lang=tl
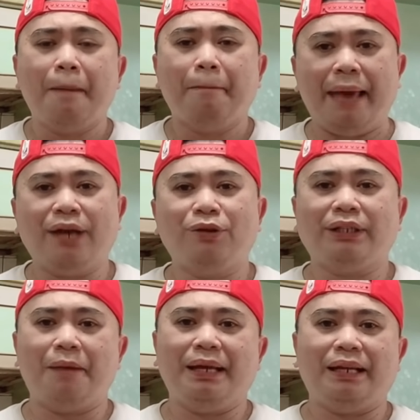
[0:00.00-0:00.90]
meron
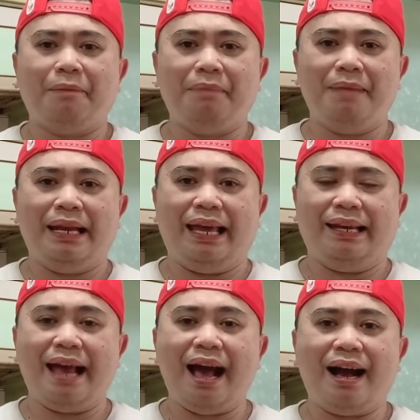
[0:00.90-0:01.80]
kaming nabibili
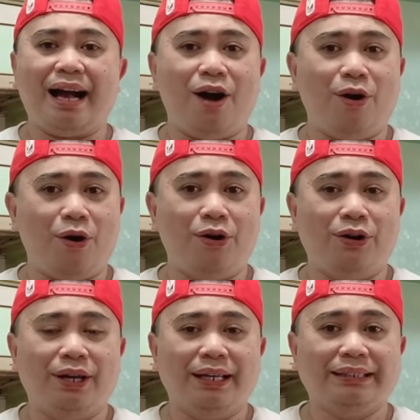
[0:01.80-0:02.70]
ng kangkong
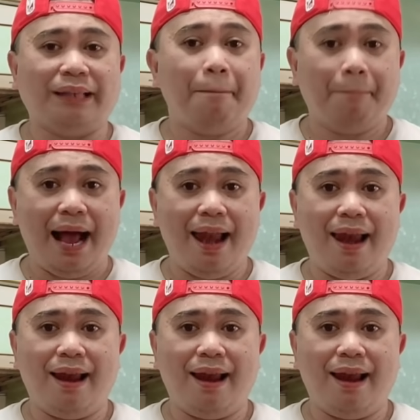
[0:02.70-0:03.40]
sambal.